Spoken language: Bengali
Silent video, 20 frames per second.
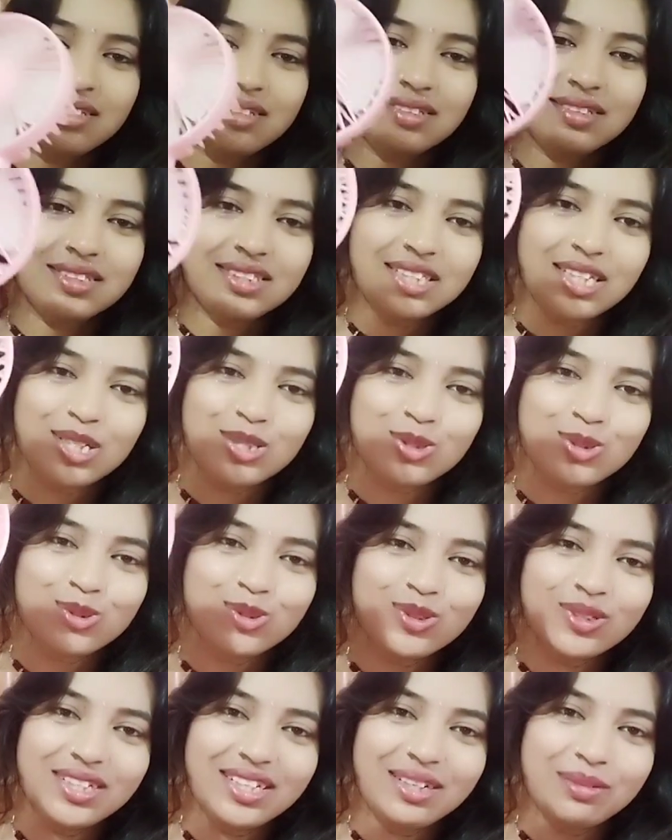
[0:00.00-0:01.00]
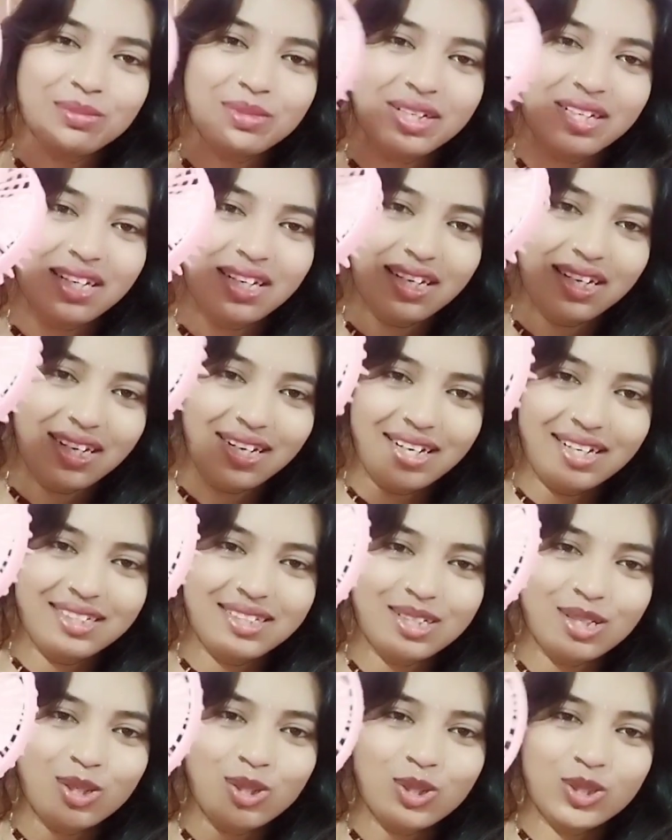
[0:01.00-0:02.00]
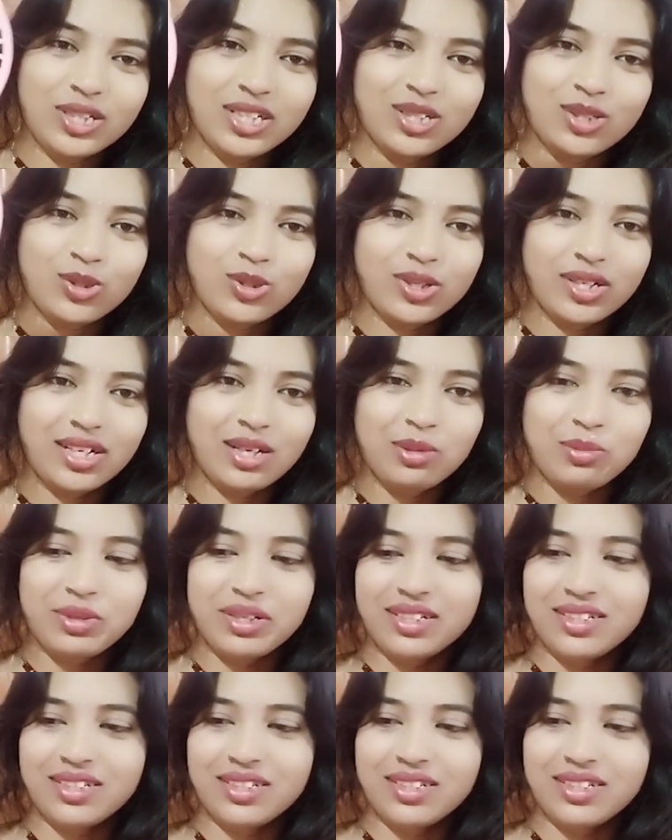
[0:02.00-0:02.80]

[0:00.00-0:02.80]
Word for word: সেই জন্যই মানে এইটা অর্ডার করা আমার